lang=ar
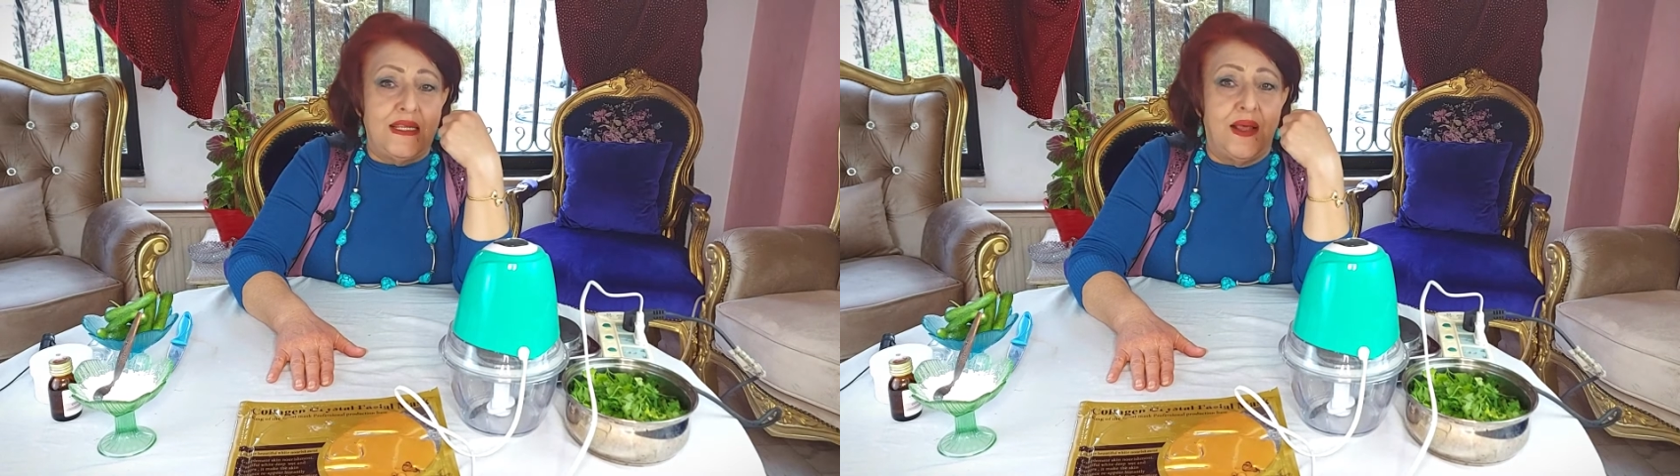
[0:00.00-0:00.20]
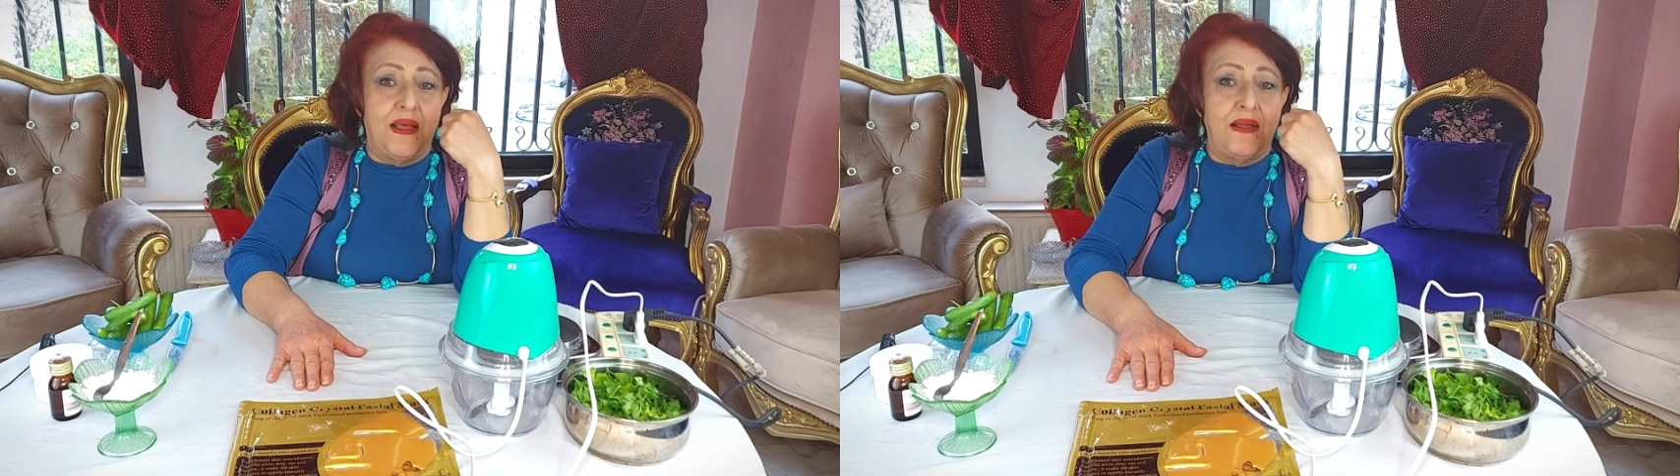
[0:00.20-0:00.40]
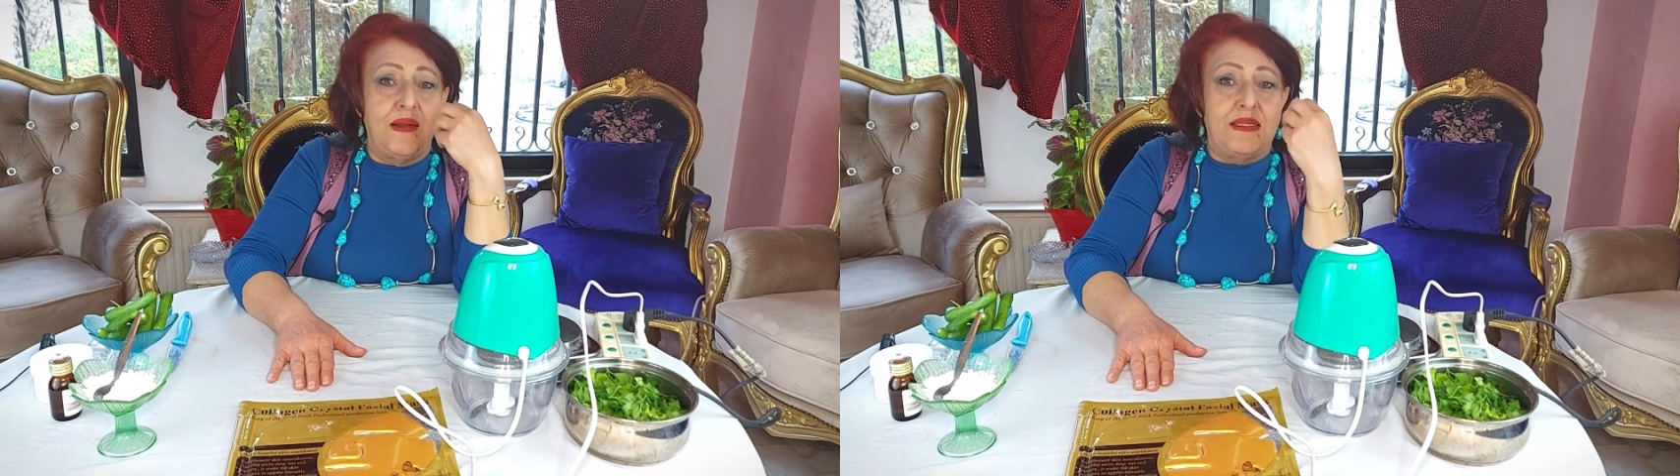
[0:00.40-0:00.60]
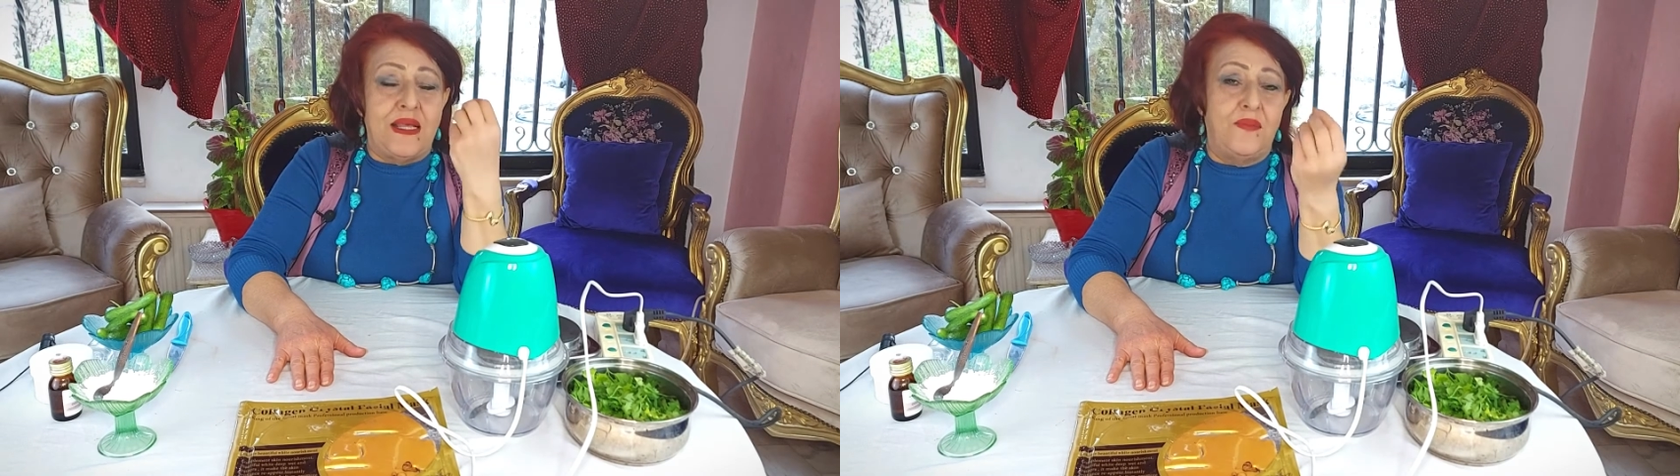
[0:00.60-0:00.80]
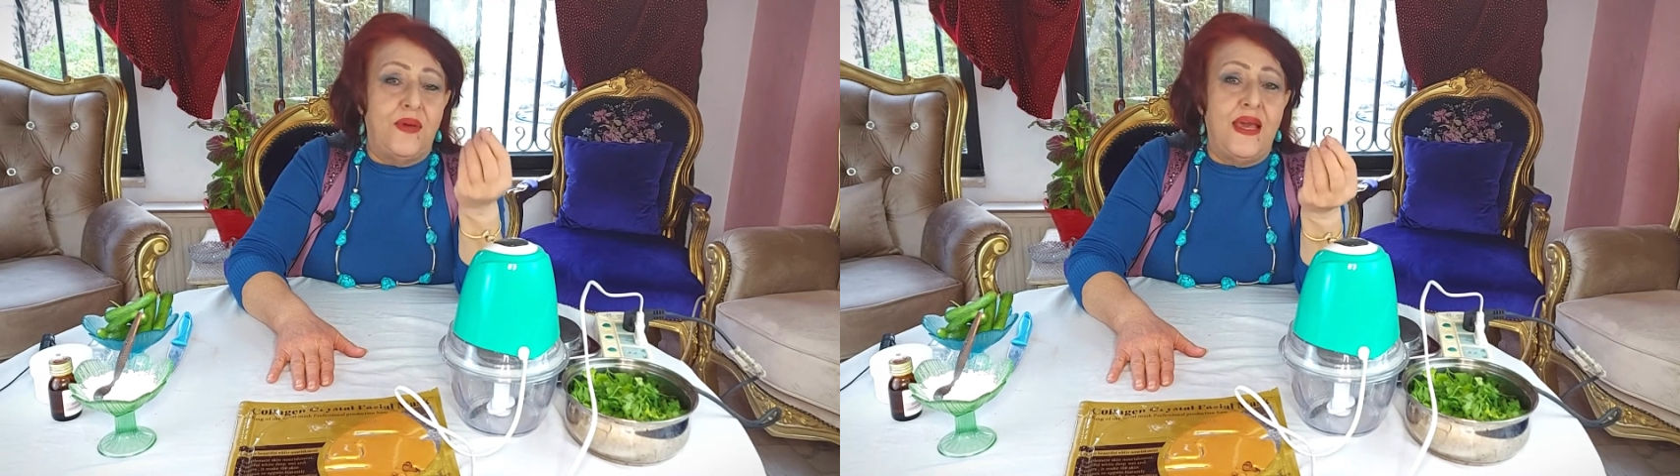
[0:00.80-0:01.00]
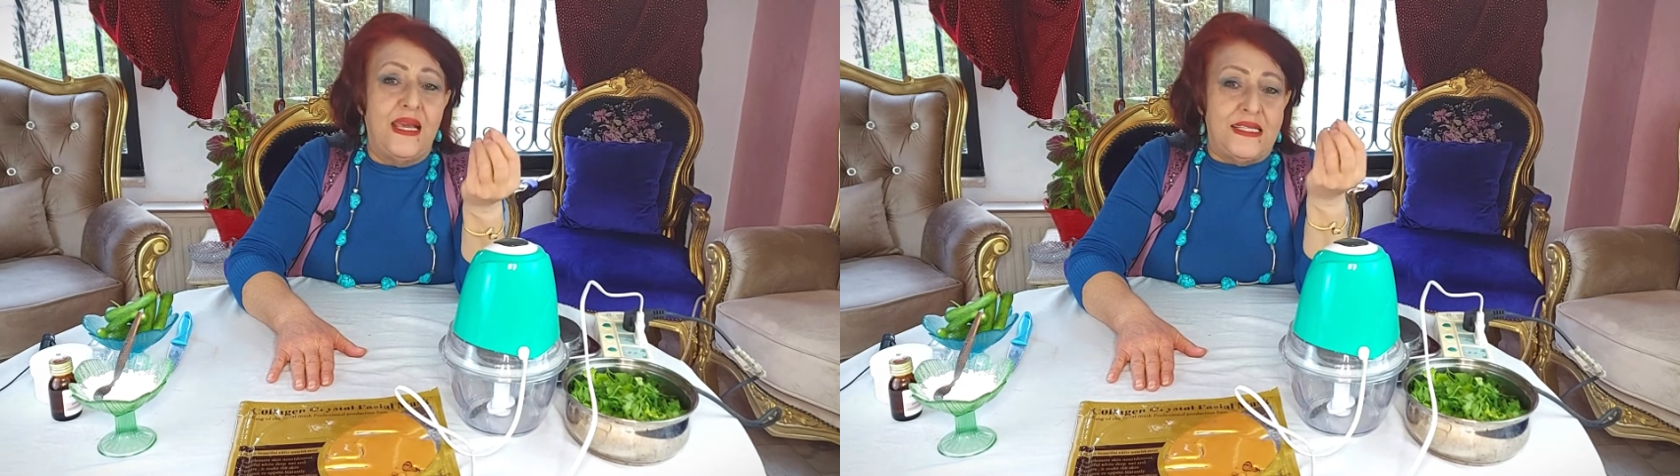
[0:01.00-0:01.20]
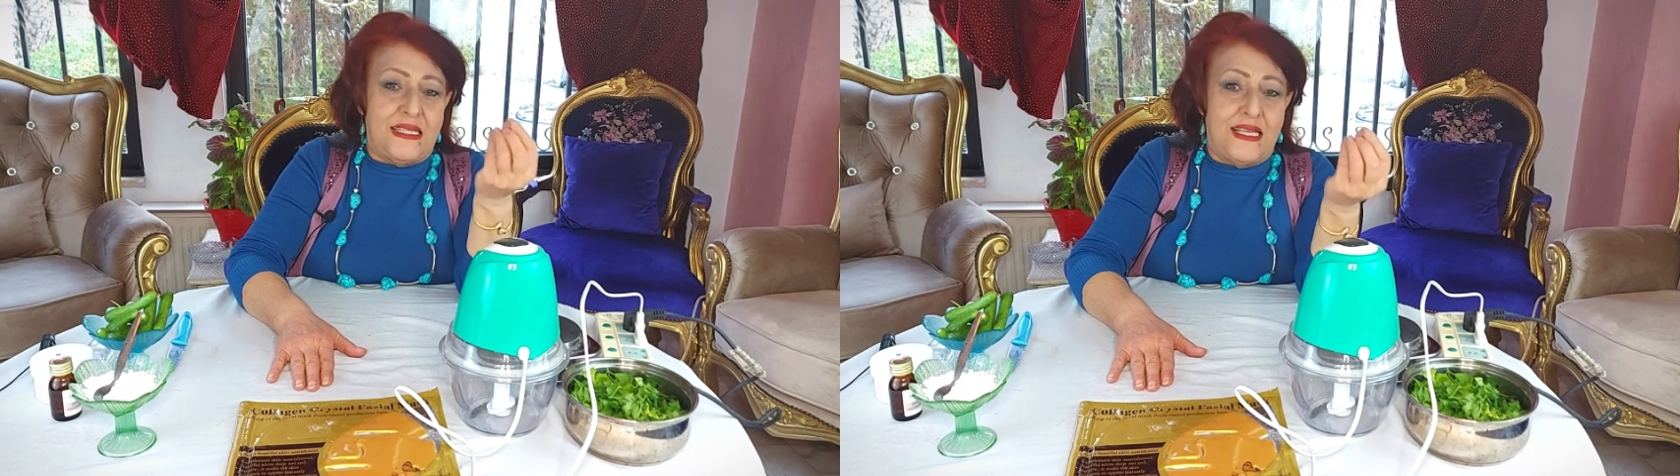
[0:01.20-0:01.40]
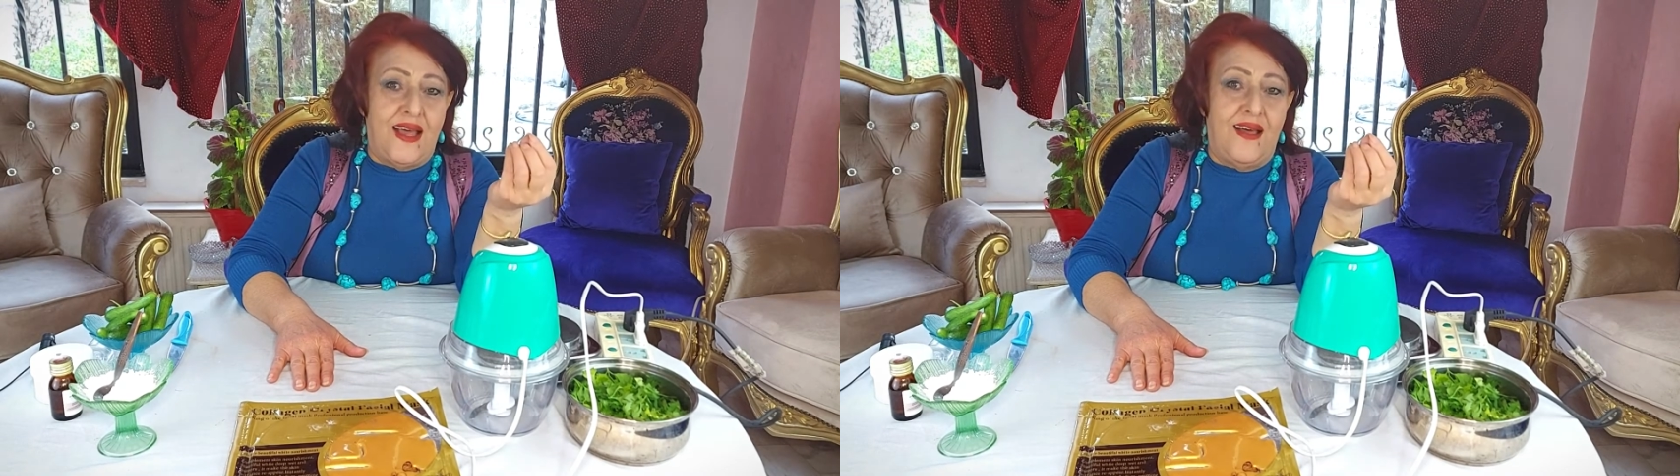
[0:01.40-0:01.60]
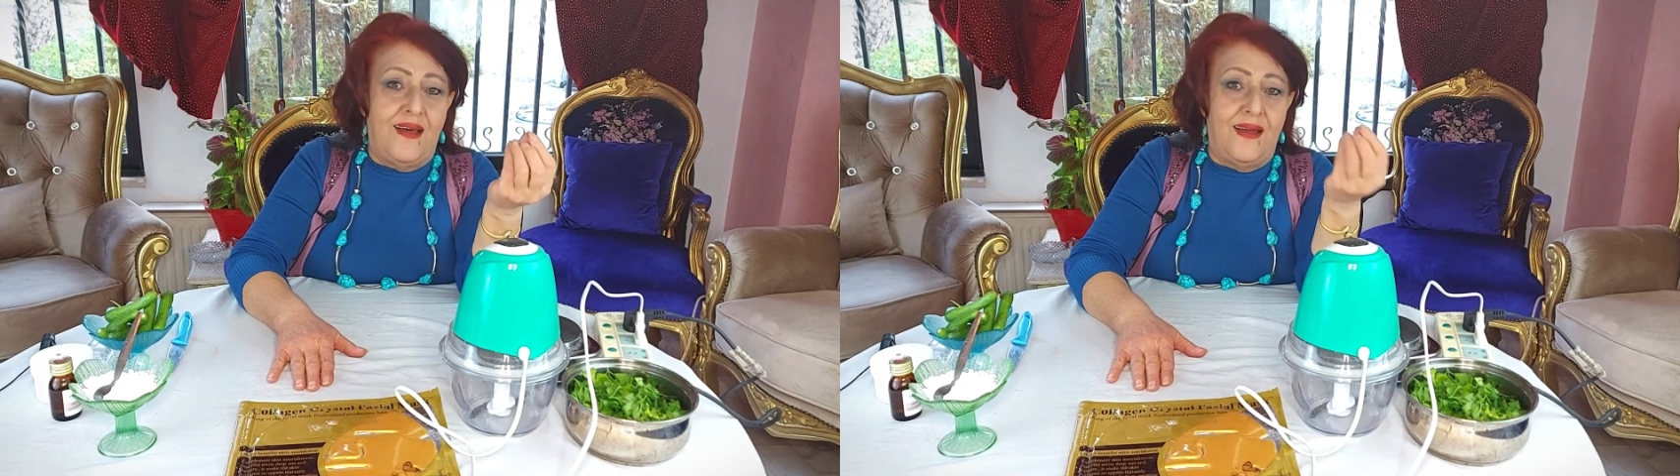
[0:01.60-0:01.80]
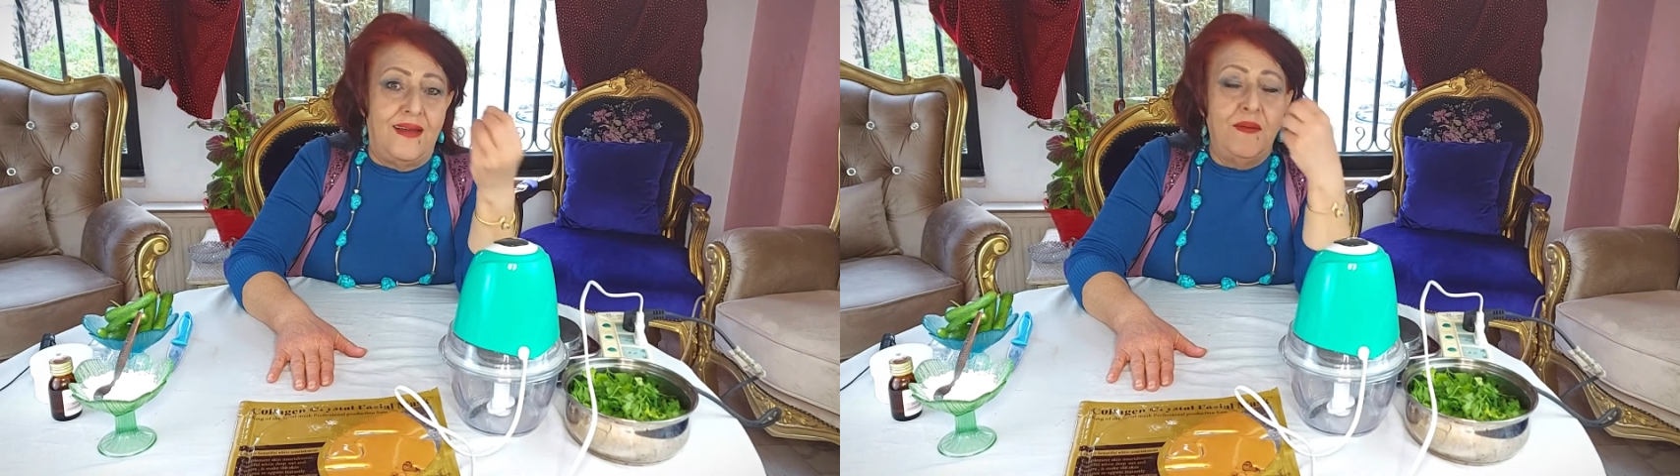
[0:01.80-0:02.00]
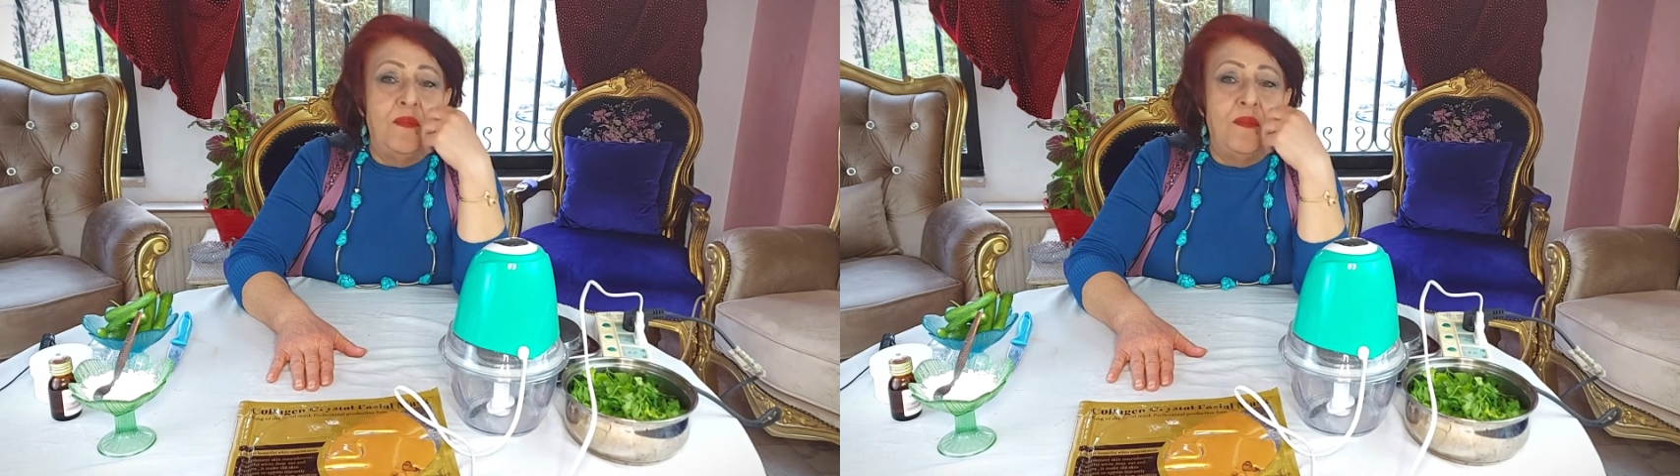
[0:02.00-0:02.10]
الصبايا الصغار